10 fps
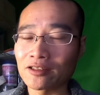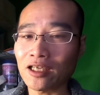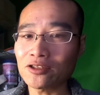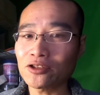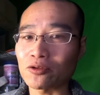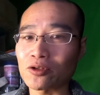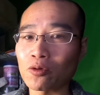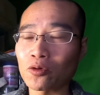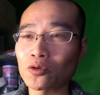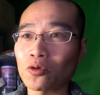男女
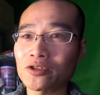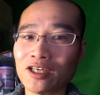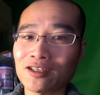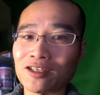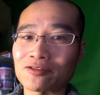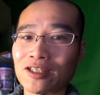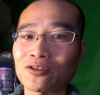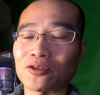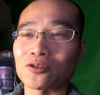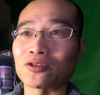共同参画へ
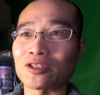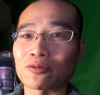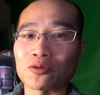というふうに